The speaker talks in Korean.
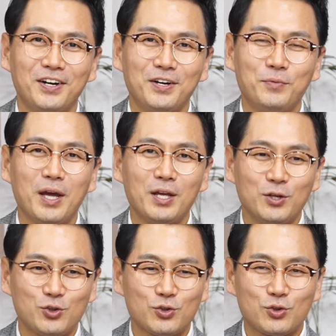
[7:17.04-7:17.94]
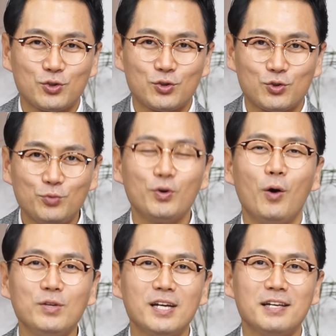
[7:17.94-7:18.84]
왜? 주부가
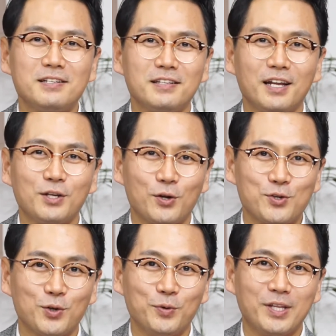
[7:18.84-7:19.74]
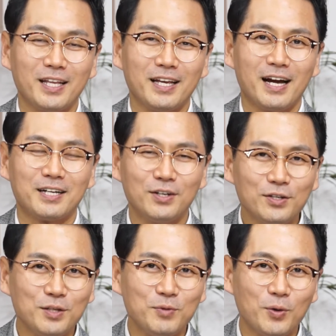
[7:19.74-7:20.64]
혼자 있을 때는 결정을 못하니까
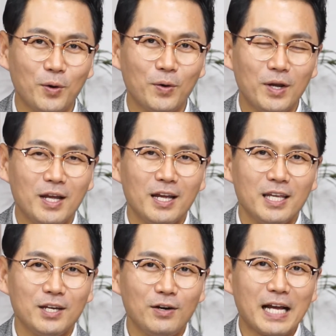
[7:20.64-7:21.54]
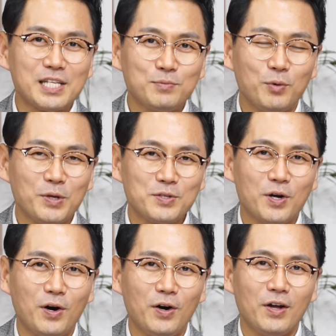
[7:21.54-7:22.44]
그런 의미로 이걸 같이
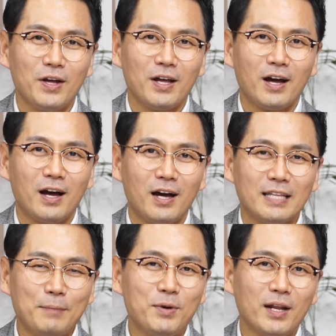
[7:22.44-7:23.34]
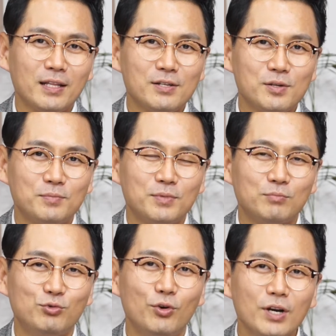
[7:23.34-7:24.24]
보면서 남편한테 좀
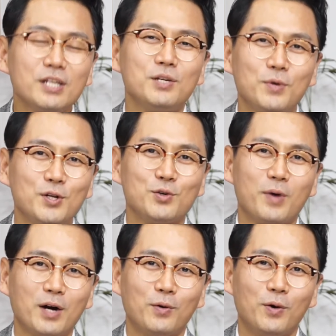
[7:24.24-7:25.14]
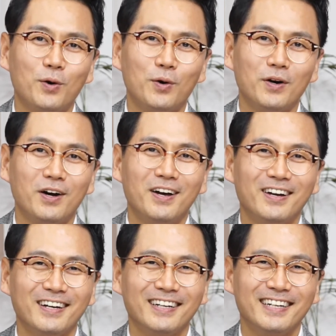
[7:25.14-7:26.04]
무언의 시비를 좀 하고
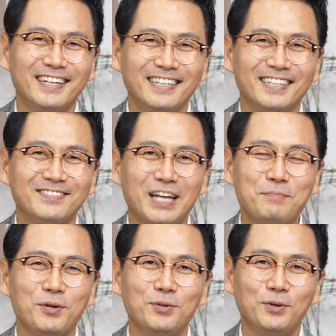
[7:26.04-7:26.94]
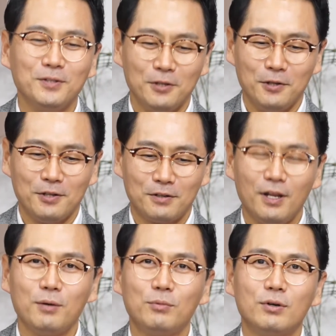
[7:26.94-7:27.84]
그렇죠. 그럼 남편도
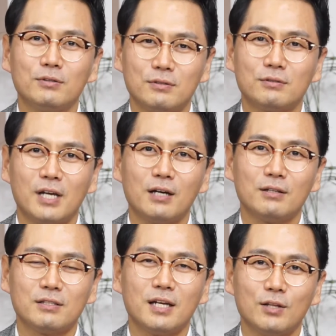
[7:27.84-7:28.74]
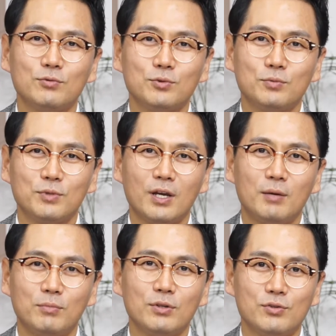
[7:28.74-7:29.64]
그래 뭐 자네도 좀 이렇게
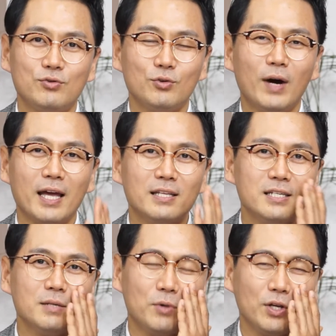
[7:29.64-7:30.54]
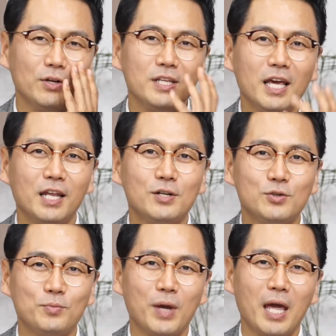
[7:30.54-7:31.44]
한번 쉬고 와야지 뭐 이런 얘기를
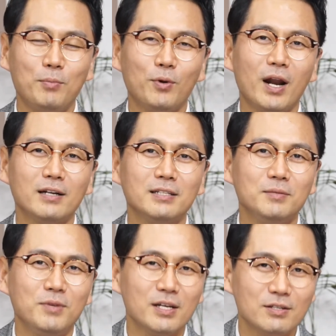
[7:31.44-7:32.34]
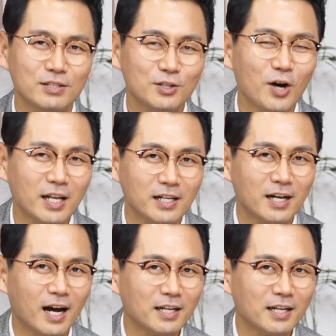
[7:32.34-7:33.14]
좀 해보라는 의미에서 넣은 거 아닐까 하는데